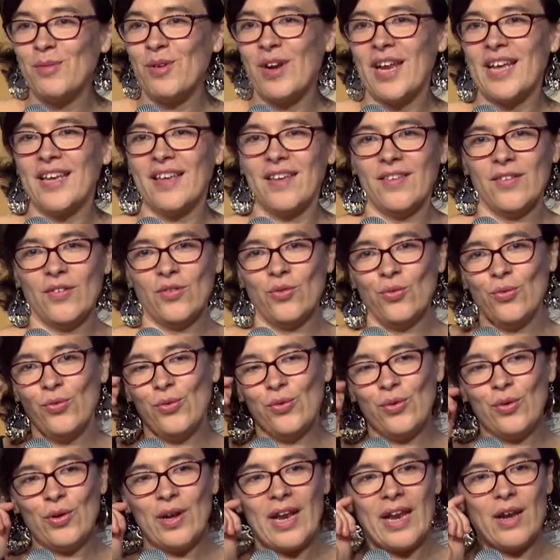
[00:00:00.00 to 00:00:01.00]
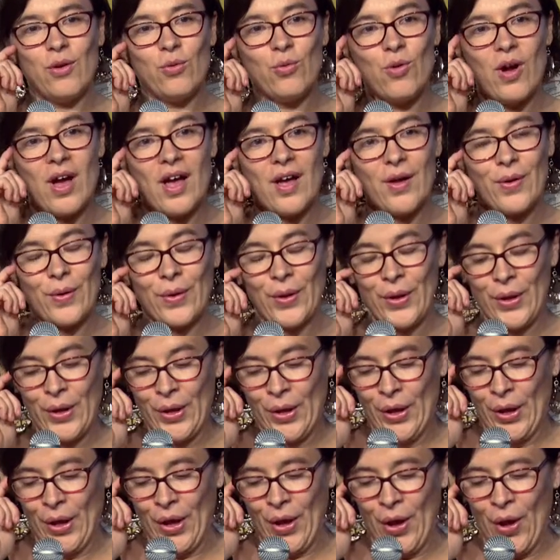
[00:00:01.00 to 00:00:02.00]
La question de la loi
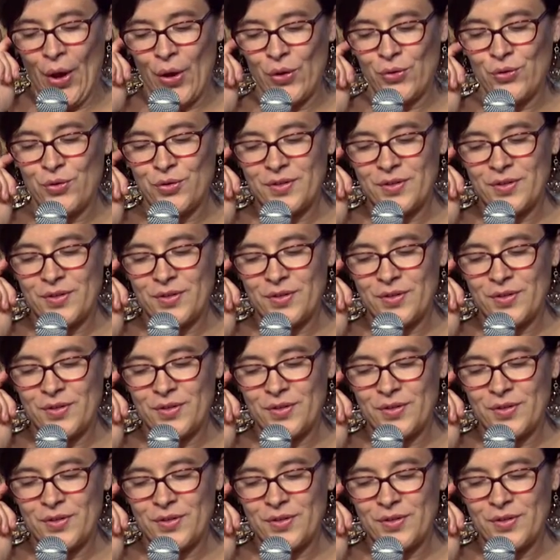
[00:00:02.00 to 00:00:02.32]
euh,